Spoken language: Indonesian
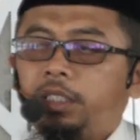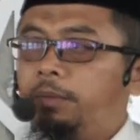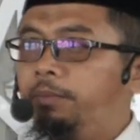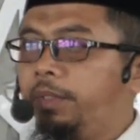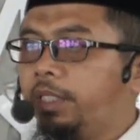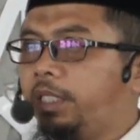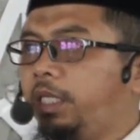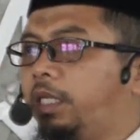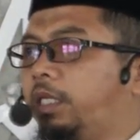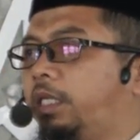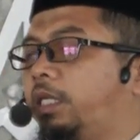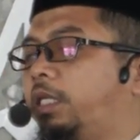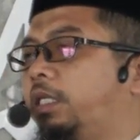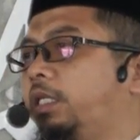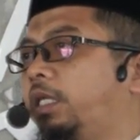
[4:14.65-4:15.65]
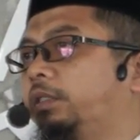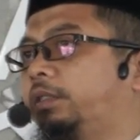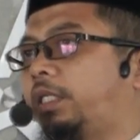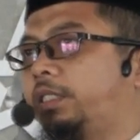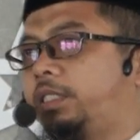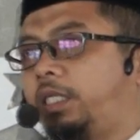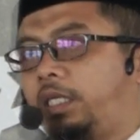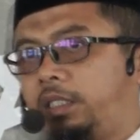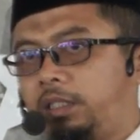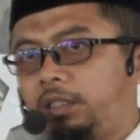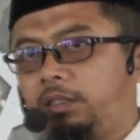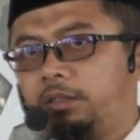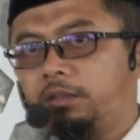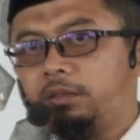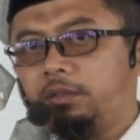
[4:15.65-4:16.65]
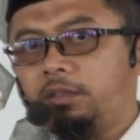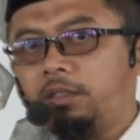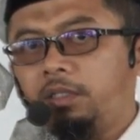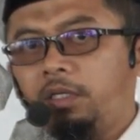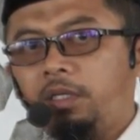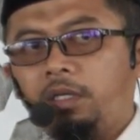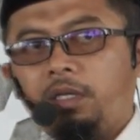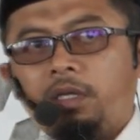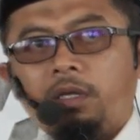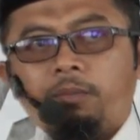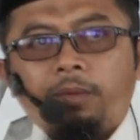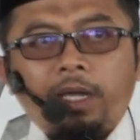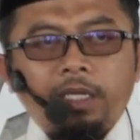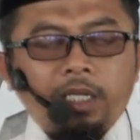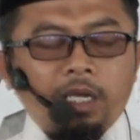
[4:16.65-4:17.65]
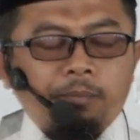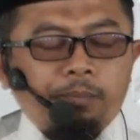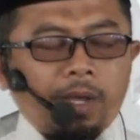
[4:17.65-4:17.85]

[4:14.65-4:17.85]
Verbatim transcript: demikianlah yang terjadi padahal